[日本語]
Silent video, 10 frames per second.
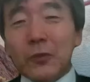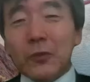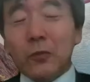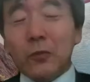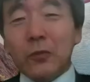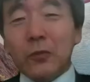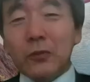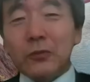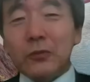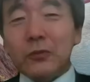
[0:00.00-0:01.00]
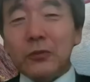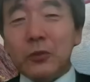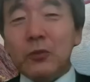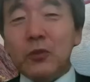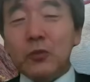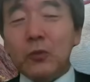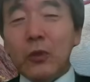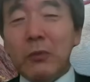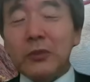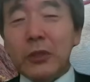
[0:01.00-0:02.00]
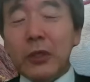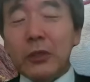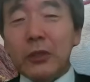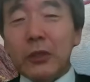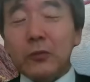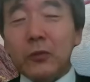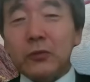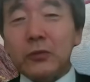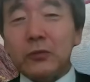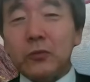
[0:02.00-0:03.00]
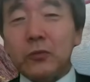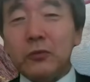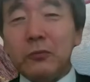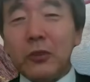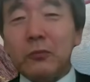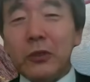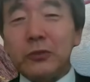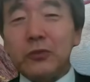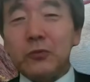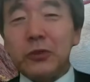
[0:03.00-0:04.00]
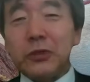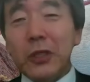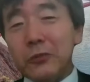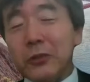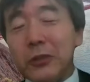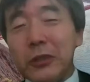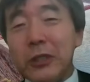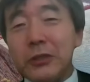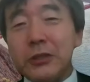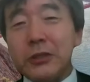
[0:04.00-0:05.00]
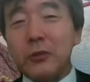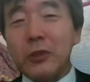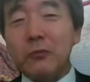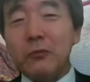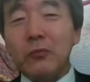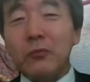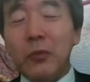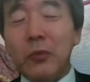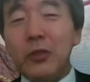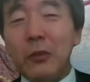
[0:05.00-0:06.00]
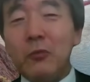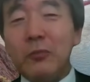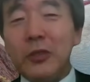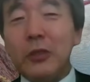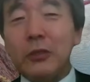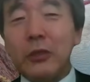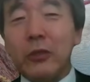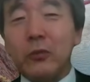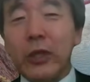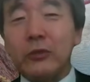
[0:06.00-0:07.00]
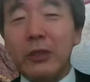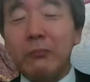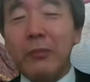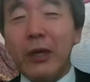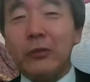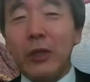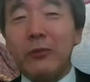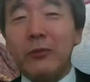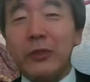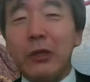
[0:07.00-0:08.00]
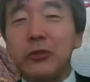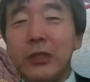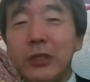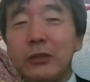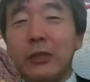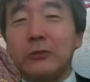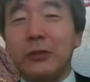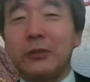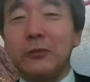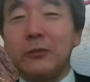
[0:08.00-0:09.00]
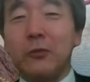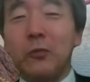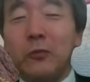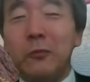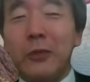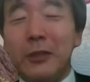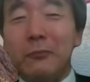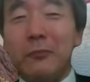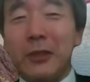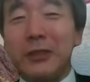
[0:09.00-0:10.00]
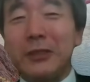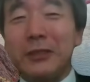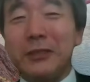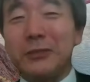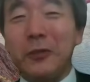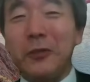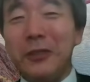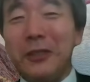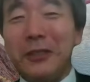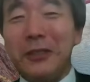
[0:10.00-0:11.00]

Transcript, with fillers: だこの自民党がまずね、そういうまともな主張をしないといけないし、それからもうメディアもみんなでね、この103万円の壁の見直しなんだとかって言ってるね、このメディアも間違ってんですよ。